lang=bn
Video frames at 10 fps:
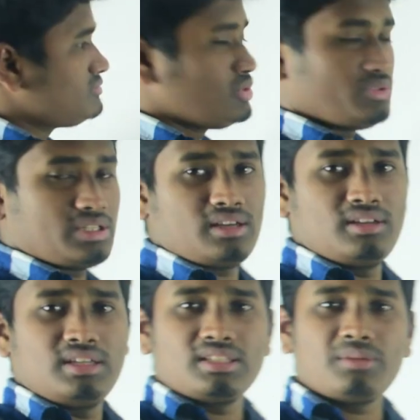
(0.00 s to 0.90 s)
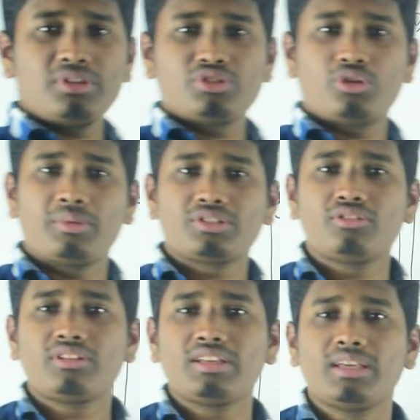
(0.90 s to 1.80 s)
দুইটা তার মানে
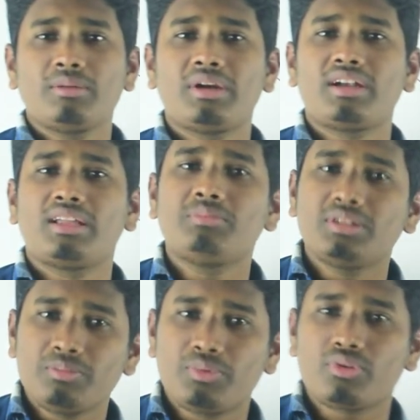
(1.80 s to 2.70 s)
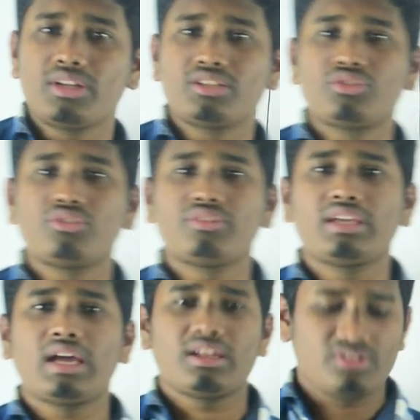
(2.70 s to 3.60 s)
সমারসল্টিংয়ে বা ডিগবাজি প্রক্রিয়া চলনে
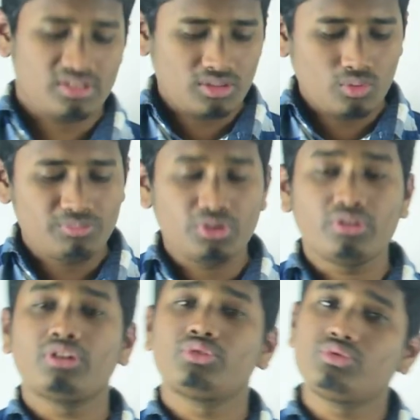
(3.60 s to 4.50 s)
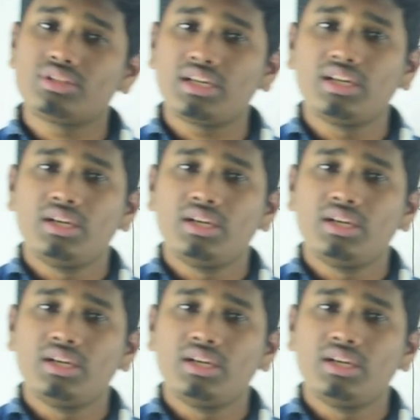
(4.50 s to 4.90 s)
হাইড্রাতে লুপ তৈরি হয় দুইটা